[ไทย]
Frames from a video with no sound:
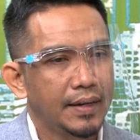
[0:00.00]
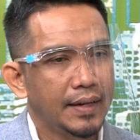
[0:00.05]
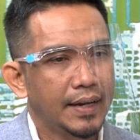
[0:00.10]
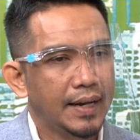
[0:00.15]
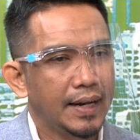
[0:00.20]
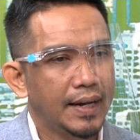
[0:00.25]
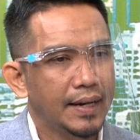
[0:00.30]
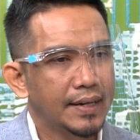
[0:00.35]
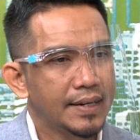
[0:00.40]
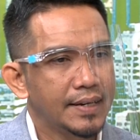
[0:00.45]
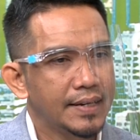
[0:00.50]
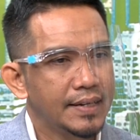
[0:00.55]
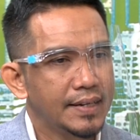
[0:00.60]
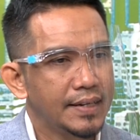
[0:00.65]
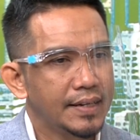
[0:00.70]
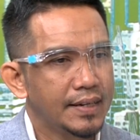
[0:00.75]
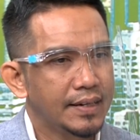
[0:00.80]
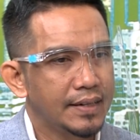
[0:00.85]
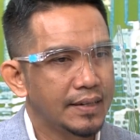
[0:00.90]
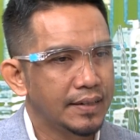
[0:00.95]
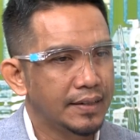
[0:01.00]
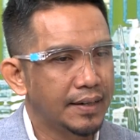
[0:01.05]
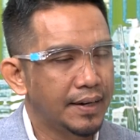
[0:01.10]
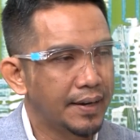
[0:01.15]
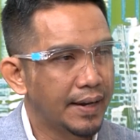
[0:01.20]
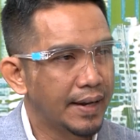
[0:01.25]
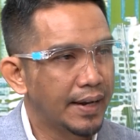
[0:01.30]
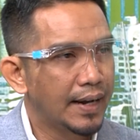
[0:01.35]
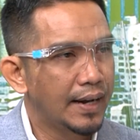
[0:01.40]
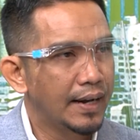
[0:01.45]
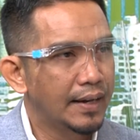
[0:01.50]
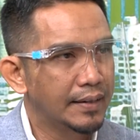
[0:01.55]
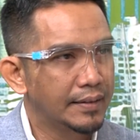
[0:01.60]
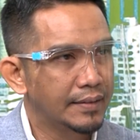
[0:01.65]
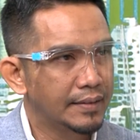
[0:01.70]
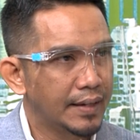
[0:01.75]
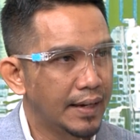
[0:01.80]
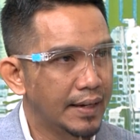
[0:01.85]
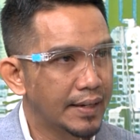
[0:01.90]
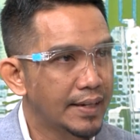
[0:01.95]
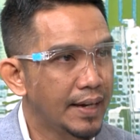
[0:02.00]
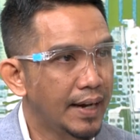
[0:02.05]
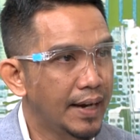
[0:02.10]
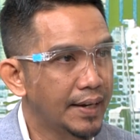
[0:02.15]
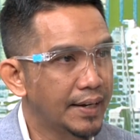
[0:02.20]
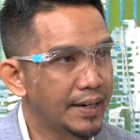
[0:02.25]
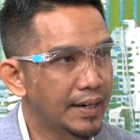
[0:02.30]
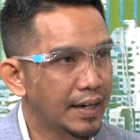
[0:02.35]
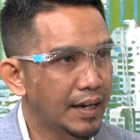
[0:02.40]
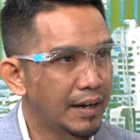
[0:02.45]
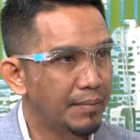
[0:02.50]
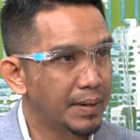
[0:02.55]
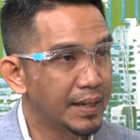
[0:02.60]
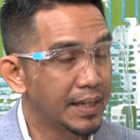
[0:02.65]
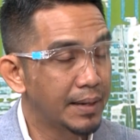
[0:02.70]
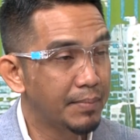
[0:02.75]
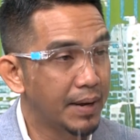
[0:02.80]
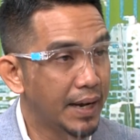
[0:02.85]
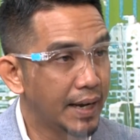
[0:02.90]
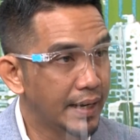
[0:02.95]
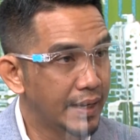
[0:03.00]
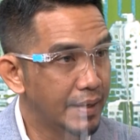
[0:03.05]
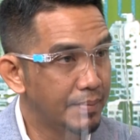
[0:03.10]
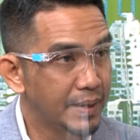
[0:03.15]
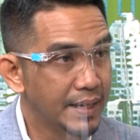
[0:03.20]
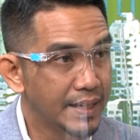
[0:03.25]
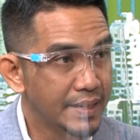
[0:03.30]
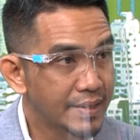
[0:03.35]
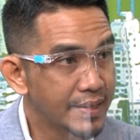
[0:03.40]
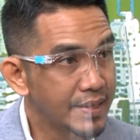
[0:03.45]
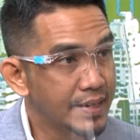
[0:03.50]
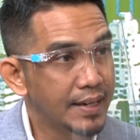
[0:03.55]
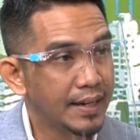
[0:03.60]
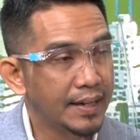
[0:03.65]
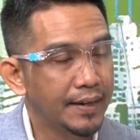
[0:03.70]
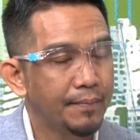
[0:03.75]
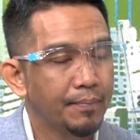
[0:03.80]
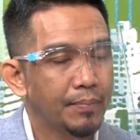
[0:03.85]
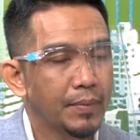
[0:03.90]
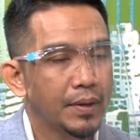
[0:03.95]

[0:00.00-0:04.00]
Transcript: ในการที่แรงงานต่างชาติเนี่ยเข้าไปทำงานในมาเลเซีย